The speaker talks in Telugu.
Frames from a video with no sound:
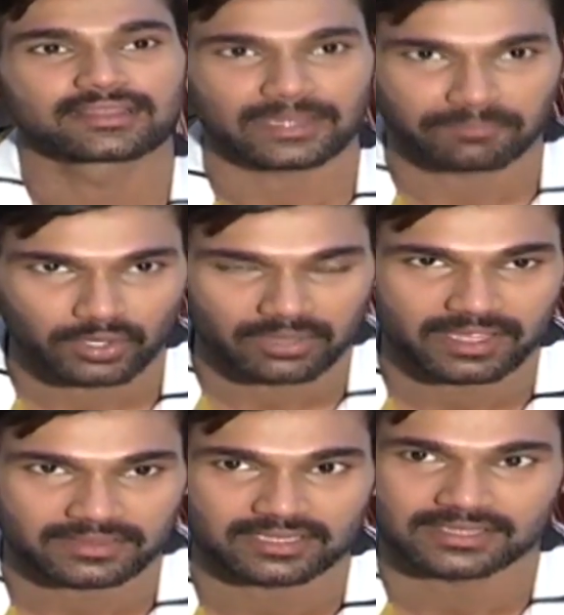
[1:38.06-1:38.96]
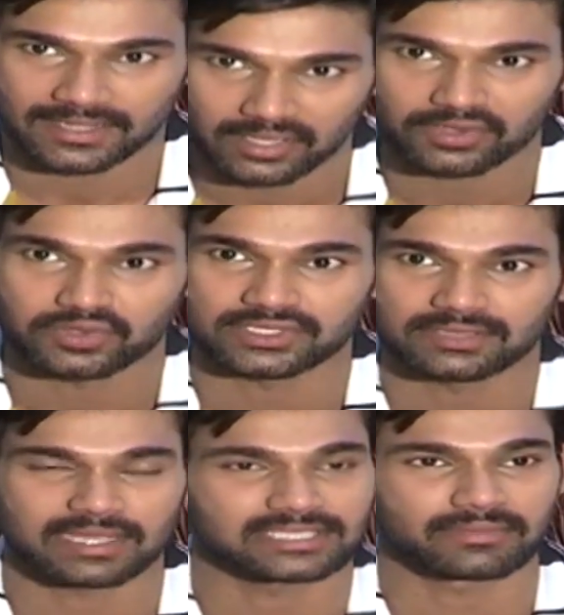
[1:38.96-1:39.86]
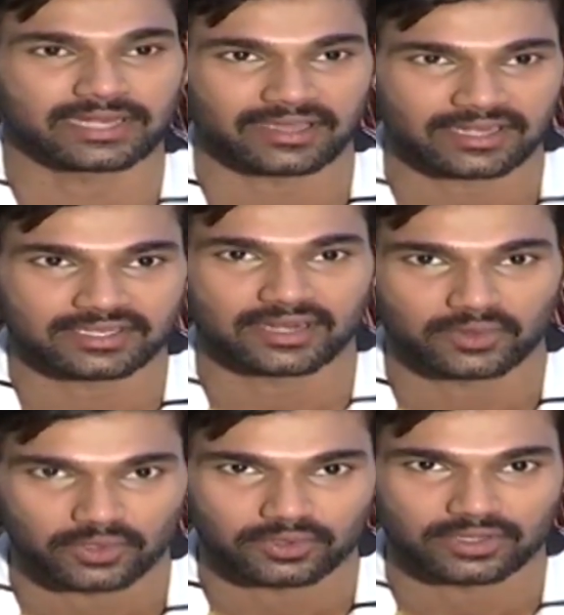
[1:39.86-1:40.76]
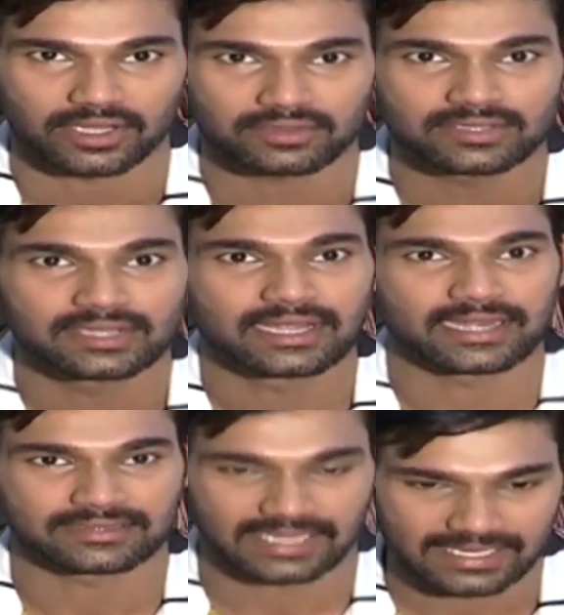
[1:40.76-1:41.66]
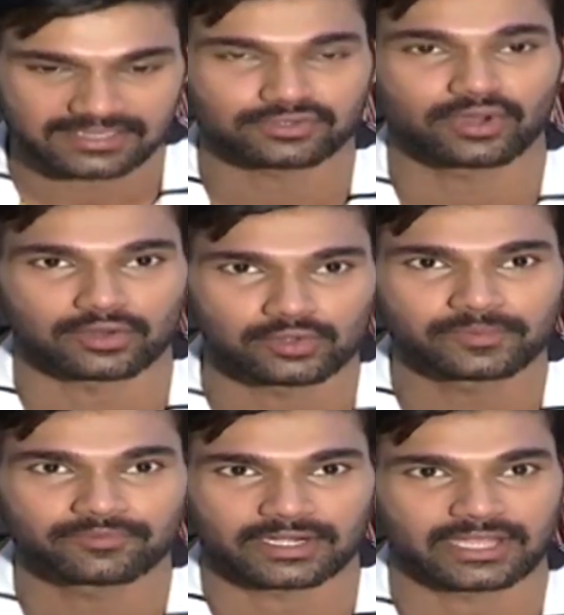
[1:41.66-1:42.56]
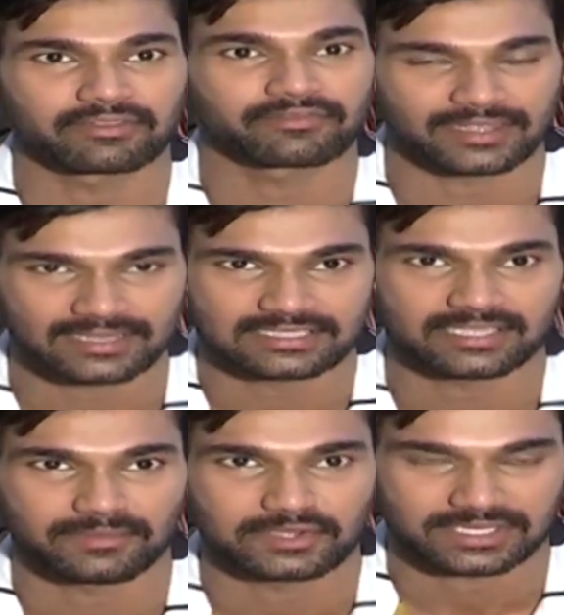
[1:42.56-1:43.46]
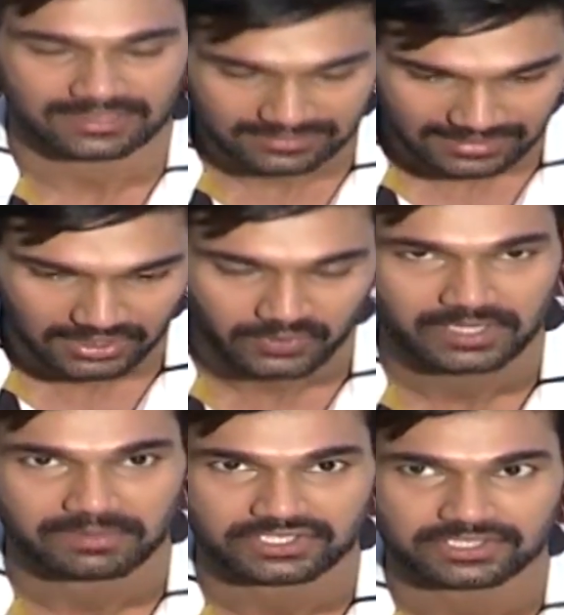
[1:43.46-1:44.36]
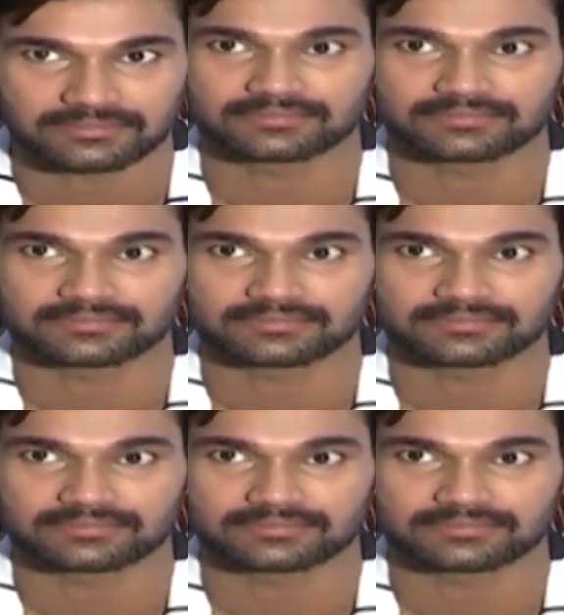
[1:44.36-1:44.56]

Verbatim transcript: తప్పకుండా మీ అందరూ థియేటర్లో చూసి మా సినిమాని ఎంకరేజ్ చేయాలని కోరుకుంటున్నాను అండ్ థ్యాంక్స్ టు అనూప్ ఫర్ గివింగ్ ఫెంటాస్టిక్ మ్యూజిక్ థ్యాంక్ యూ వెరీ మచ్